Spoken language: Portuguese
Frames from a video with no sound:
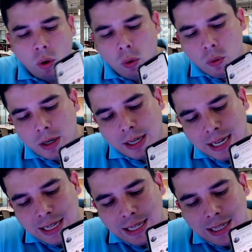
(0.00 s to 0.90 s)
Com um
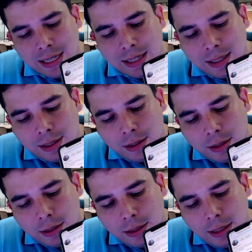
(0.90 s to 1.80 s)
clique,
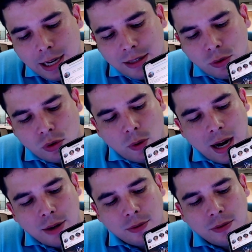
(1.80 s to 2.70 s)
esse
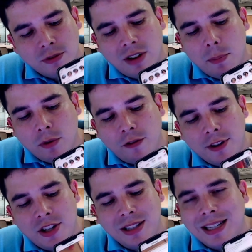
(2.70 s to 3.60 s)
usuário vai para o
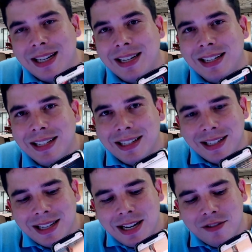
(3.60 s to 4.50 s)
feed dele,
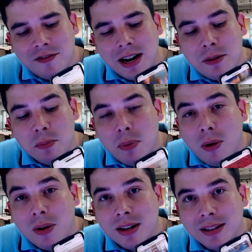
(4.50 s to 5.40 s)
ele vai
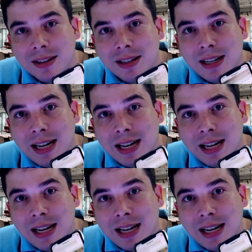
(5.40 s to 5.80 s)
embora.